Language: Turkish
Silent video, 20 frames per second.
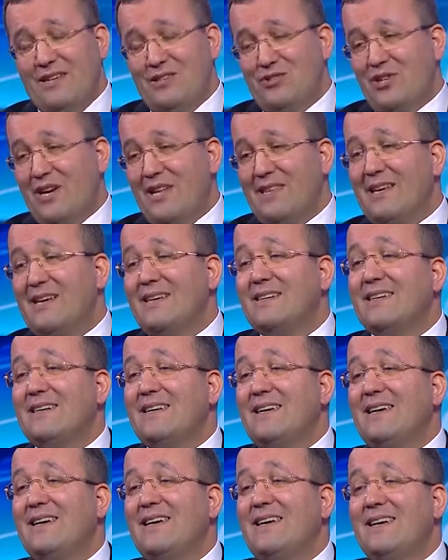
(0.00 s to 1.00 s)
inşallah
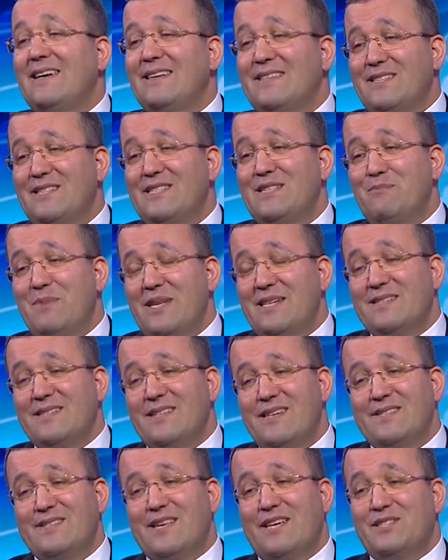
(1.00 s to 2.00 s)
e, sizin
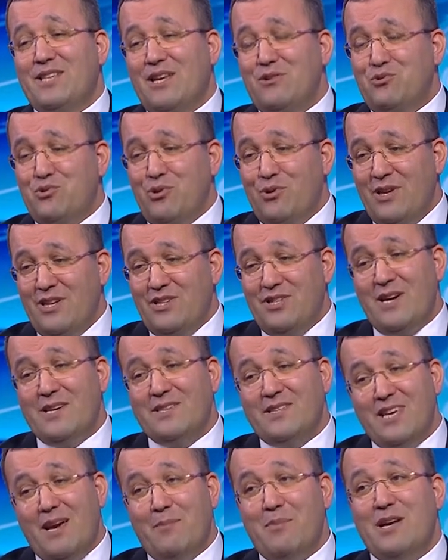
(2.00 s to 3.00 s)
belirttiğiniz 83 öğrenci
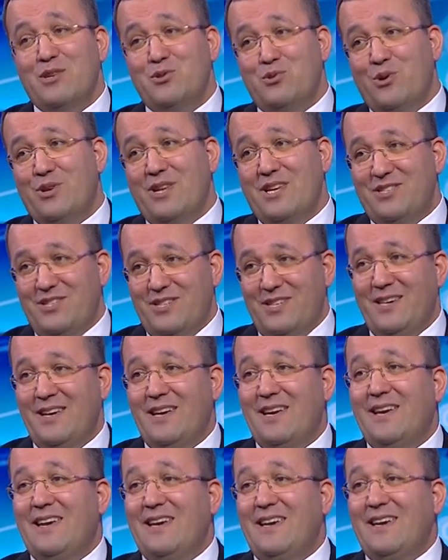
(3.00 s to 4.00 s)
artı yabancı öğrenci
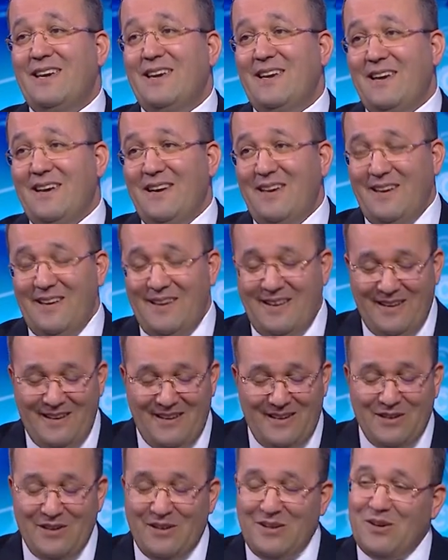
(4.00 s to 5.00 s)
e,
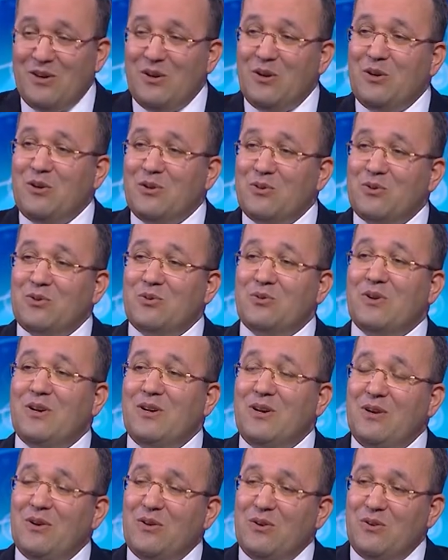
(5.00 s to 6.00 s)

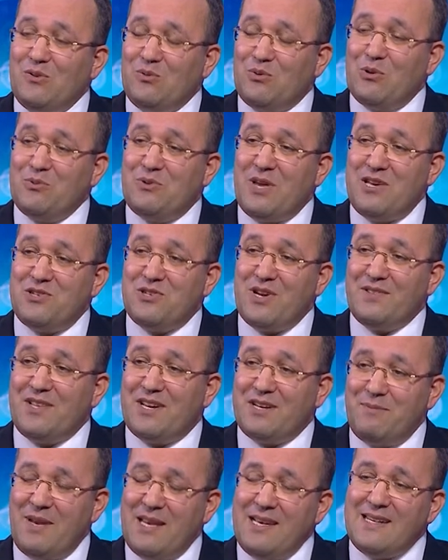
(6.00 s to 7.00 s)
e,
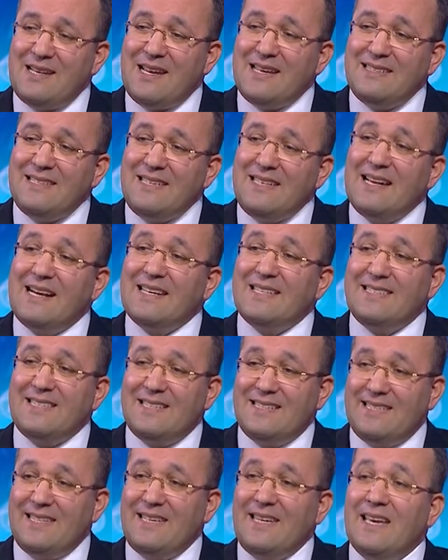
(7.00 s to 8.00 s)
kontenjanları belirlendi, ilan
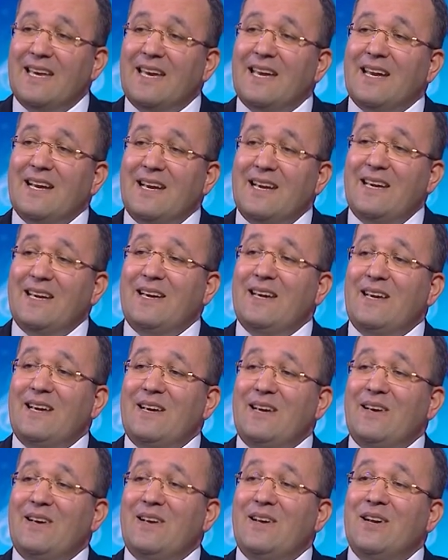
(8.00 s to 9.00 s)
edildi.
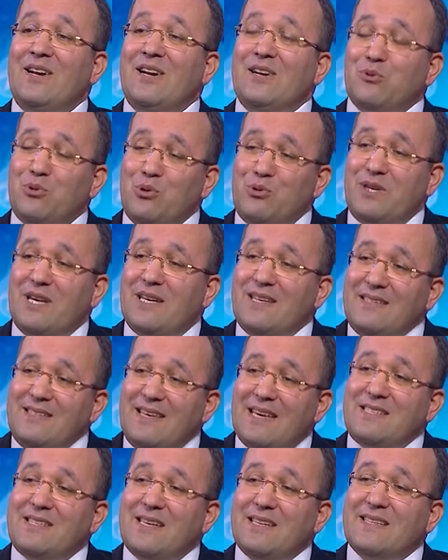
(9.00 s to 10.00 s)
E, Türkiye'nin
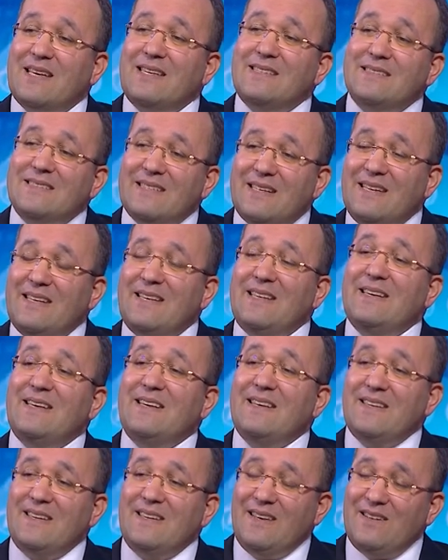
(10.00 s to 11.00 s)
gerçekten e, e,
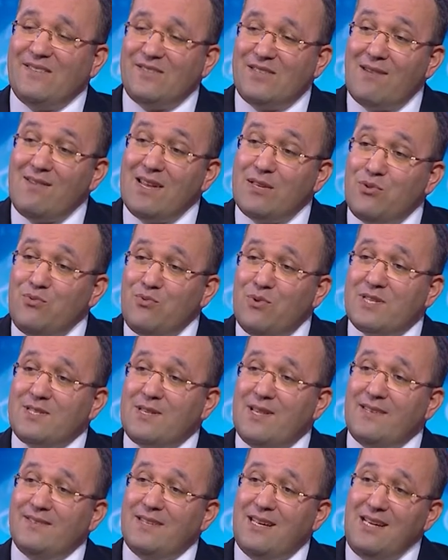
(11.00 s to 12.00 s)
devlet
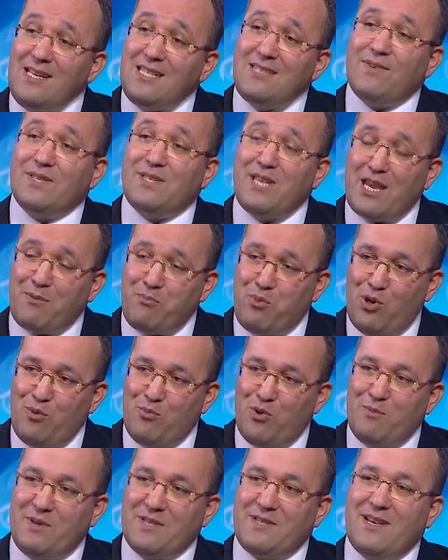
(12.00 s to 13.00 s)
üniversitelerinde ilk ve tek bölüm
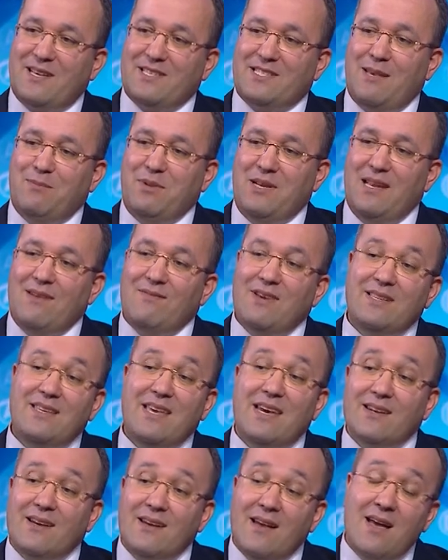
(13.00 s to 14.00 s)
olması hasebiyle ve
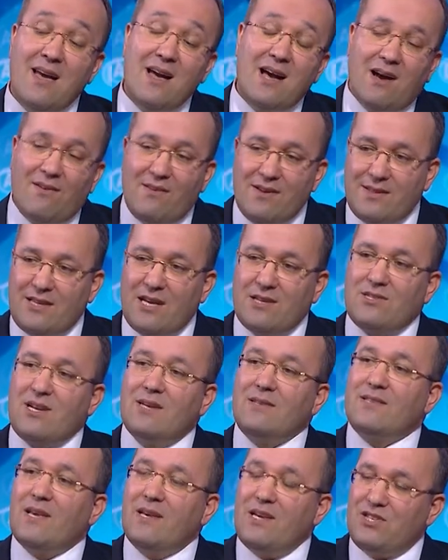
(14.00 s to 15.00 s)
diğer
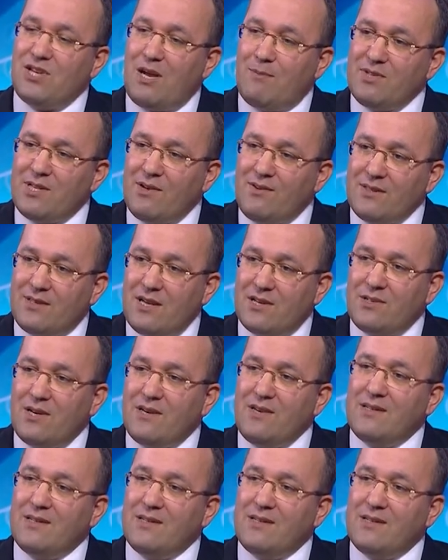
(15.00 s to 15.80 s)
avantajları sayacağımız avantajlar